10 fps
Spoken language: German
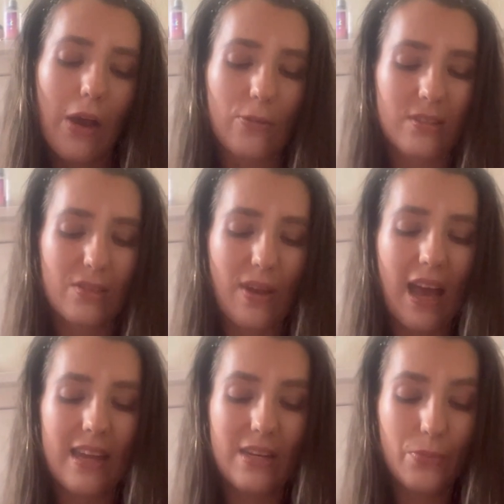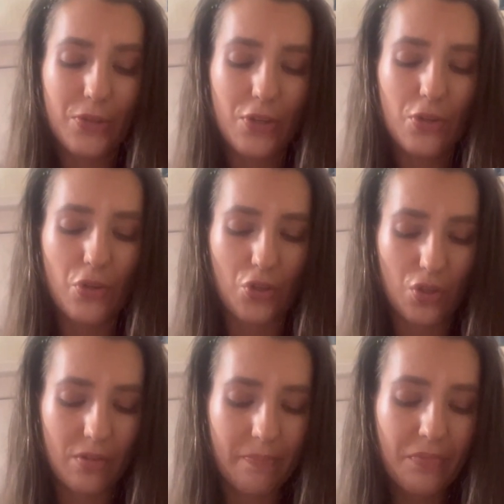Und zwar Limited
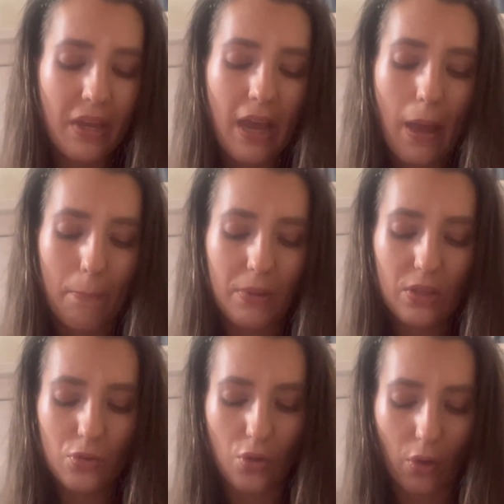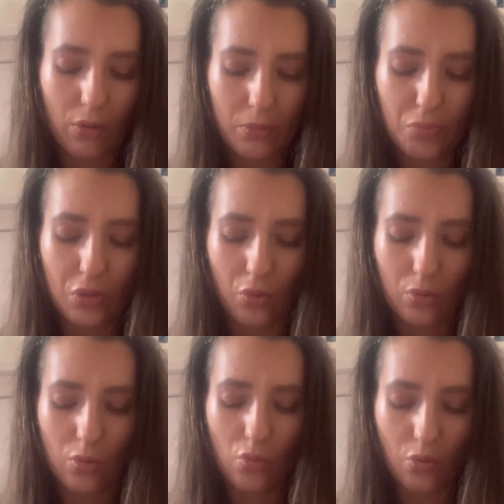Edition Be Adorable
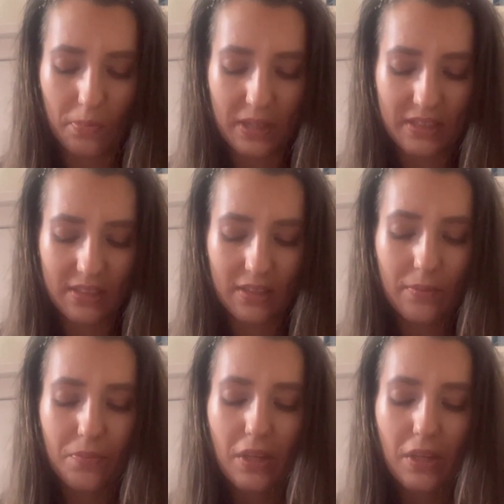bedruckte Tuchmaske.